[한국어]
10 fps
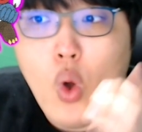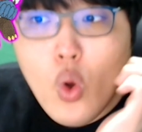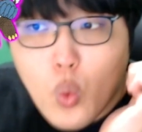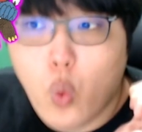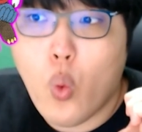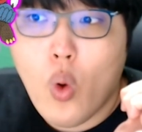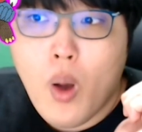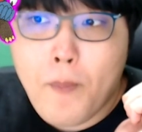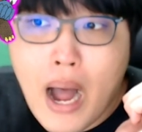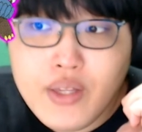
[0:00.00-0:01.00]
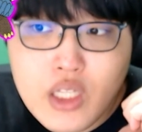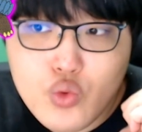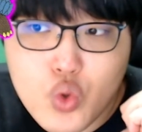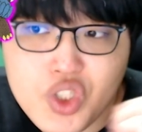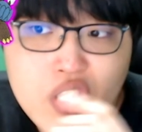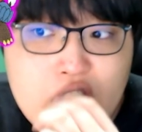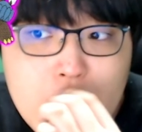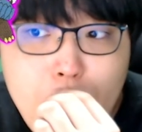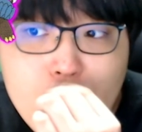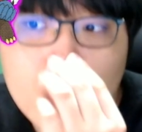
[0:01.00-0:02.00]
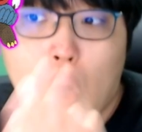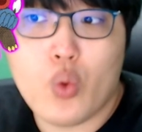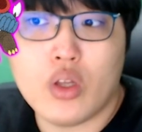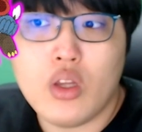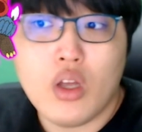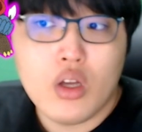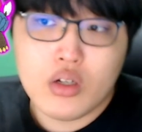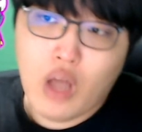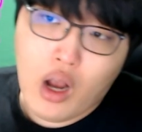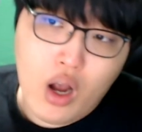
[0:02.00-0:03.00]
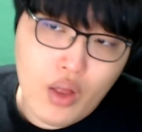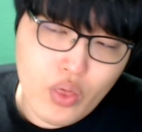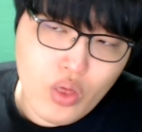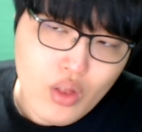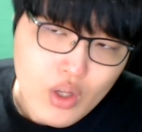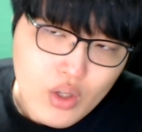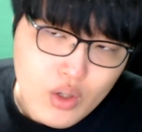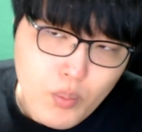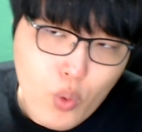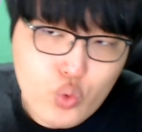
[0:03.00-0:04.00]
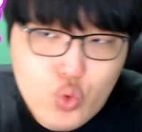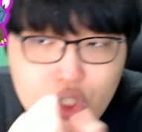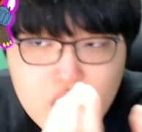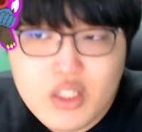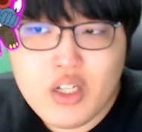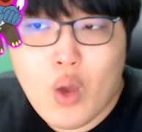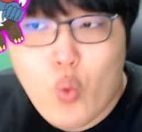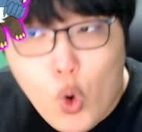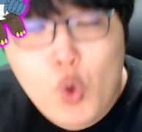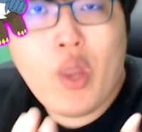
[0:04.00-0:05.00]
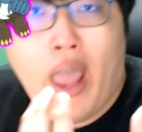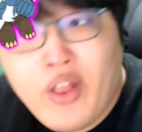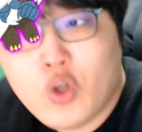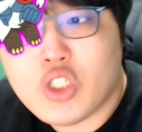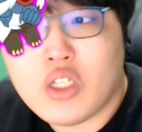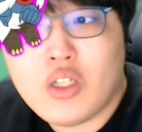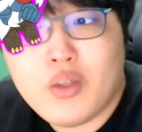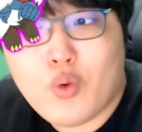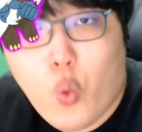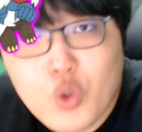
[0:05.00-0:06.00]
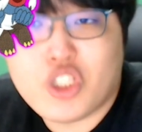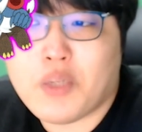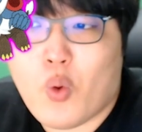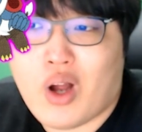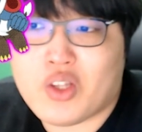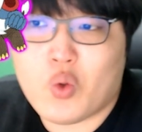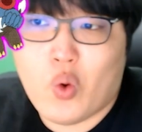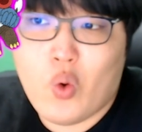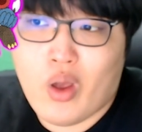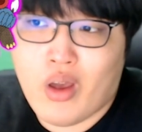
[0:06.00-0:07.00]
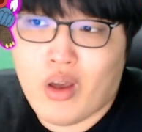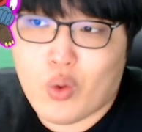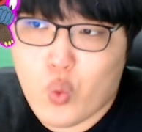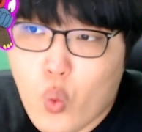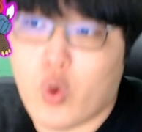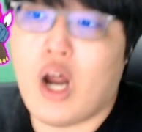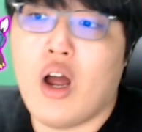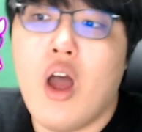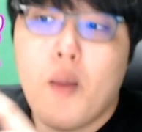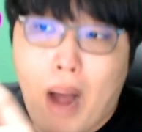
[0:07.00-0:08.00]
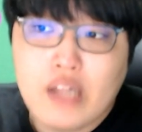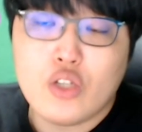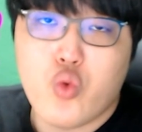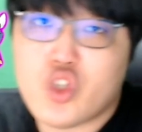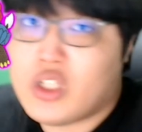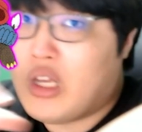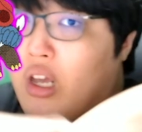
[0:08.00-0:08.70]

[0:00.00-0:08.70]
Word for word: 그 만티 두옥신 이 입에서 나오는 그 약간 뭐 귀신들의 원혼 에너지 고스트볼 같은 거, 예, 그거랑 만티 두옥신이